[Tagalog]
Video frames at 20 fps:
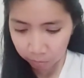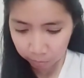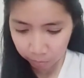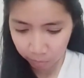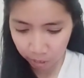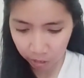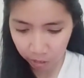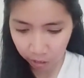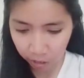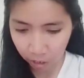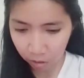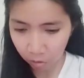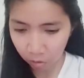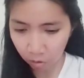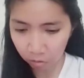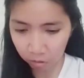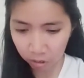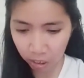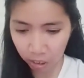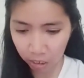may
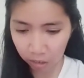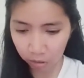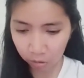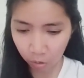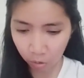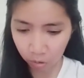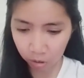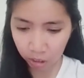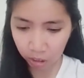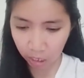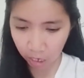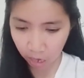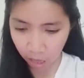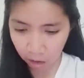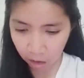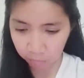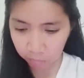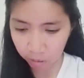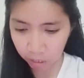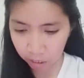tanong dito. Teka
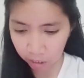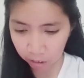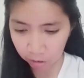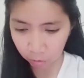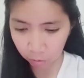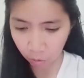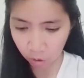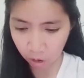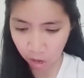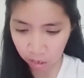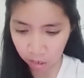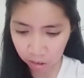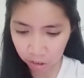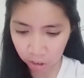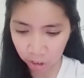lang, balikan ko lang